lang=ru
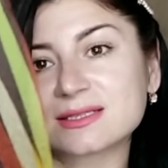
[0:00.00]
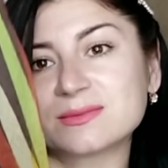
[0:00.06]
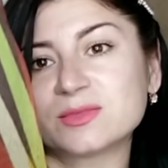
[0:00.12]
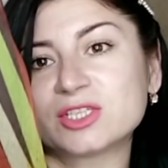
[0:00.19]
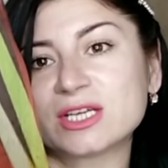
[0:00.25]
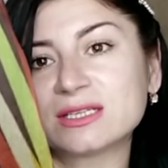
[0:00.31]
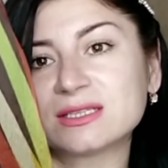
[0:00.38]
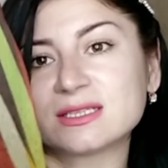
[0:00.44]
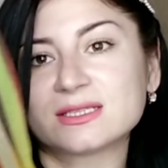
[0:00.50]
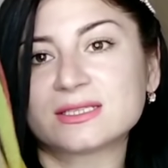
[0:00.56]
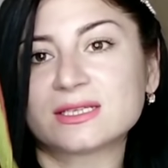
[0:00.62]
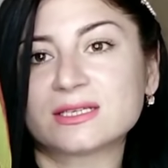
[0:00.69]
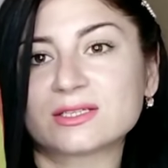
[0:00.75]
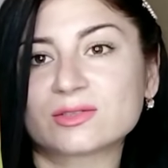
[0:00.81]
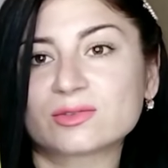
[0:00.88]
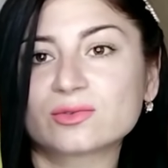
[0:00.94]
замечательно
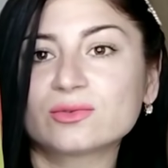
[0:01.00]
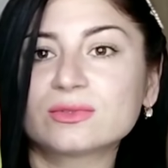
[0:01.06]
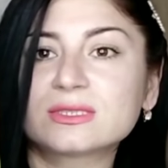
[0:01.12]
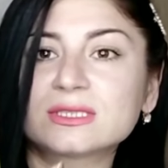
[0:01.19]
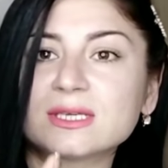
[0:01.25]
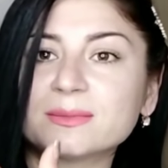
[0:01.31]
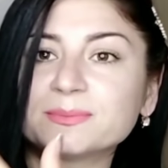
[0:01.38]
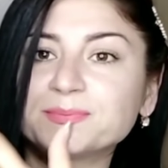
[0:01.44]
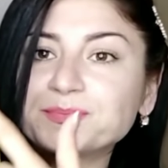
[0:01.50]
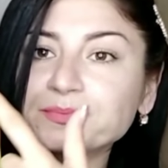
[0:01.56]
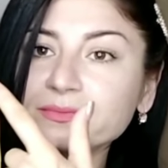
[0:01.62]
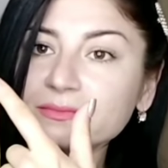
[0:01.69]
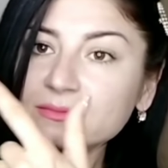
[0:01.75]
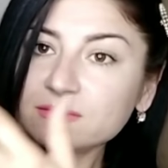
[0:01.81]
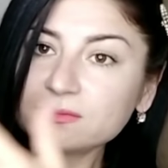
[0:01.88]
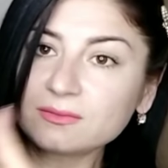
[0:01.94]
стилизуется
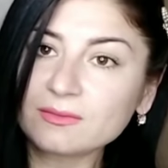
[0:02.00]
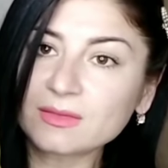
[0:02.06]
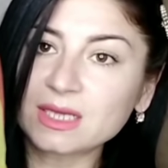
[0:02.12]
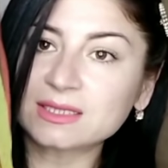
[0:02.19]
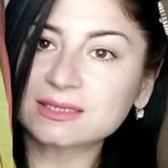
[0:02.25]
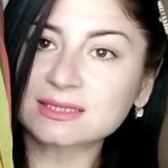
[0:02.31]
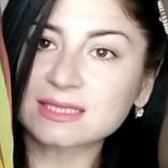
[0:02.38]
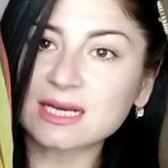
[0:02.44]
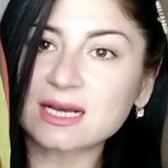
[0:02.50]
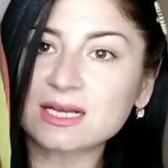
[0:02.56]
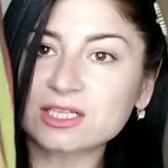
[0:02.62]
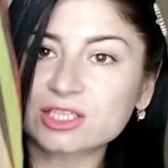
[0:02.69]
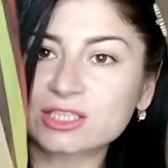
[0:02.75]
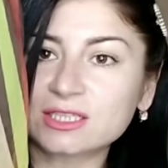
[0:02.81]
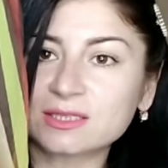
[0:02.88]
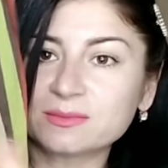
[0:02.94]
с
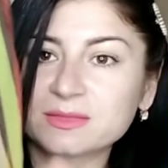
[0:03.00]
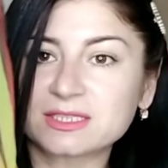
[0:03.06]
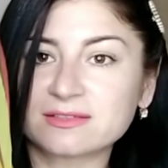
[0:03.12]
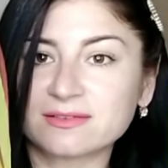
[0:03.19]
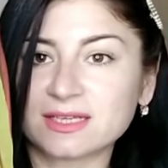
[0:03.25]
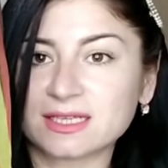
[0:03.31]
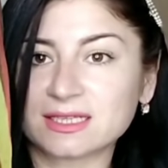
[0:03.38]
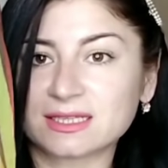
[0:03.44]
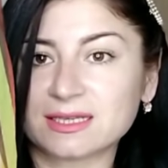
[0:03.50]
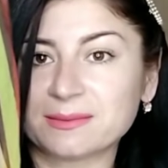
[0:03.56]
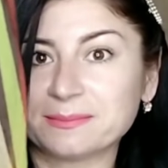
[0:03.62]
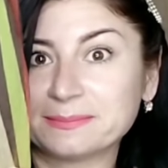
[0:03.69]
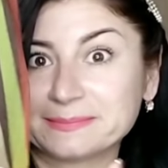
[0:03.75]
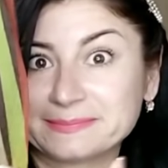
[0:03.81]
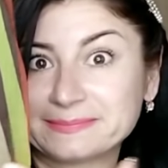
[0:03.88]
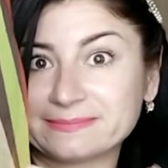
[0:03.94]
каждым
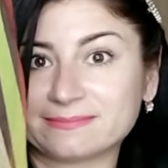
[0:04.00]
цветом